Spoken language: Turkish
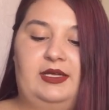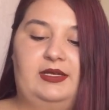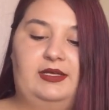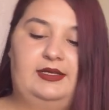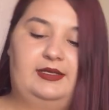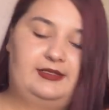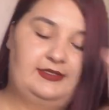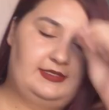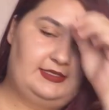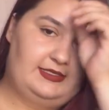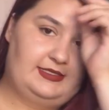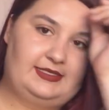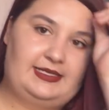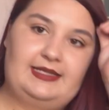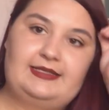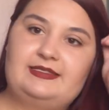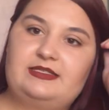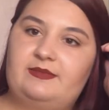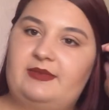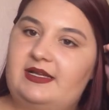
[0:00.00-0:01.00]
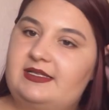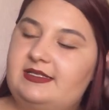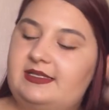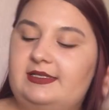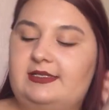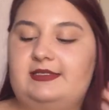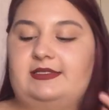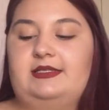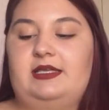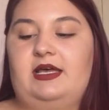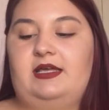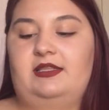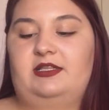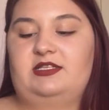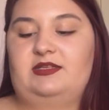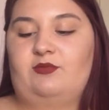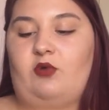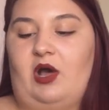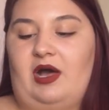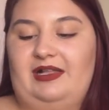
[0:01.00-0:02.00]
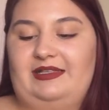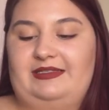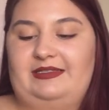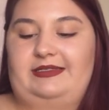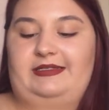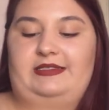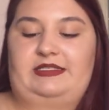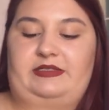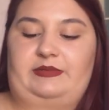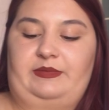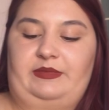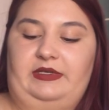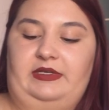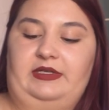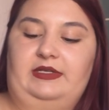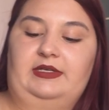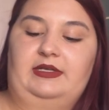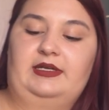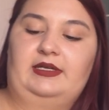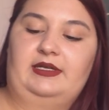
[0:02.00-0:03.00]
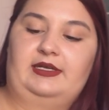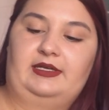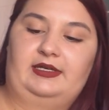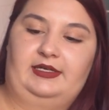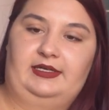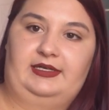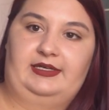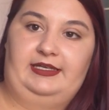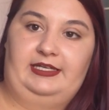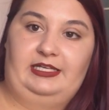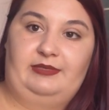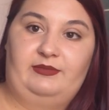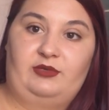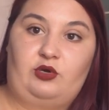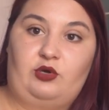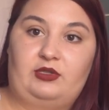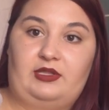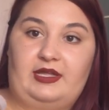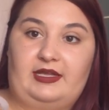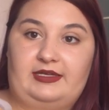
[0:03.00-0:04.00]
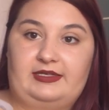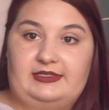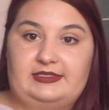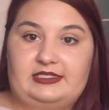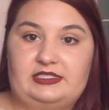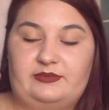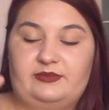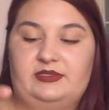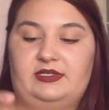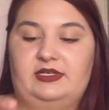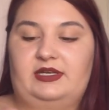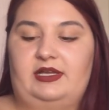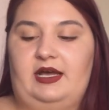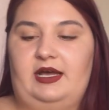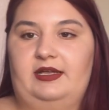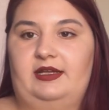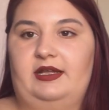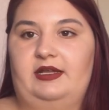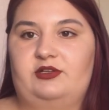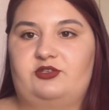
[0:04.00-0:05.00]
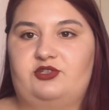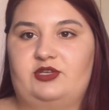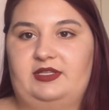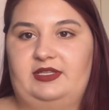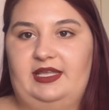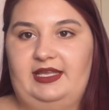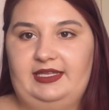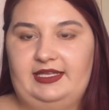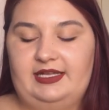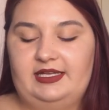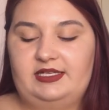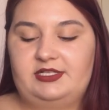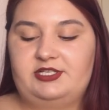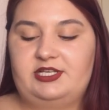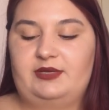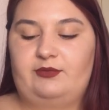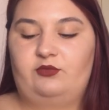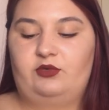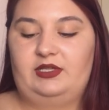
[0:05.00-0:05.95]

Ee, siz getirmezseniz sadece bu alt kısmı e, irmik olan kısmı kaynar suya denk gelecek.